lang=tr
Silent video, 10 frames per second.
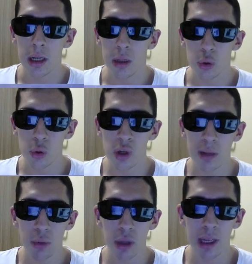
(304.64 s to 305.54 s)

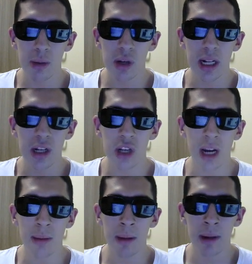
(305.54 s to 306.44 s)
Türkçe'ne burada iyi bir şeyler
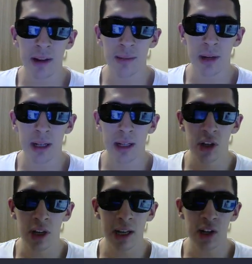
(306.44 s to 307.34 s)
çıkarmam lazım
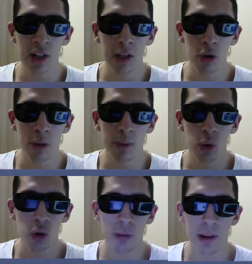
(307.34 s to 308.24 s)
arkadaşlar. Gerçekten şu an
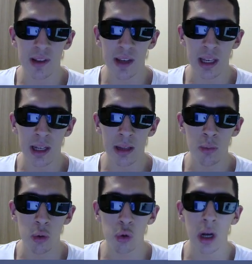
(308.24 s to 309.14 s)
psikolojik baskıya girdim.
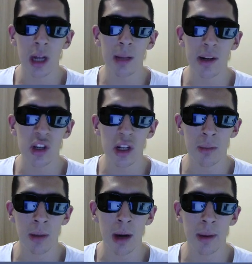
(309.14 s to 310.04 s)
100K'la
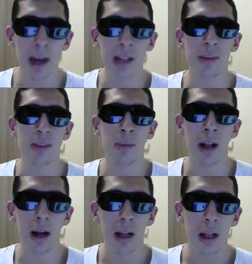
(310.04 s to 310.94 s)
başlayalım mı abi? Hadi
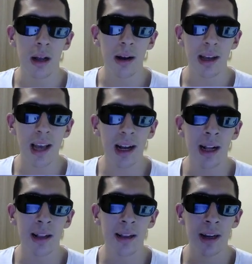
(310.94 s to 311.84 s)
bismillah. Yak
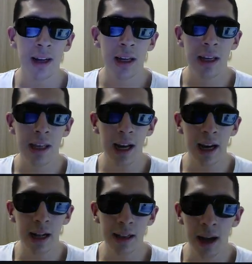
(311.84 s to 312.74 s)
altı. Yak
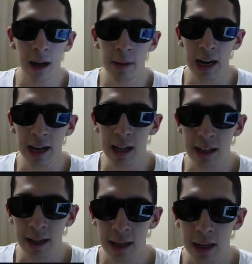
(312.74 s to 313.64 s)
altı abi. Yak
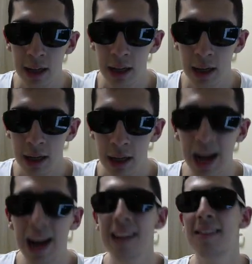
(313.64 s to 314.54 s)
altı.
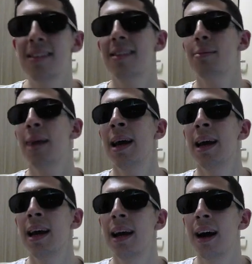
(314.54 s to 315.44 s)
As
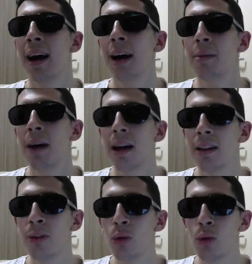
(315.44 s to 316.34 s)
be abi
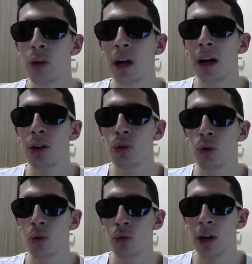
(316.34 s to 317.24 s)
al 100K
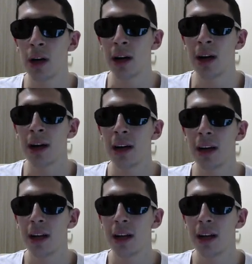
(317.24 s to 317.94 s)
açıyoruz ya.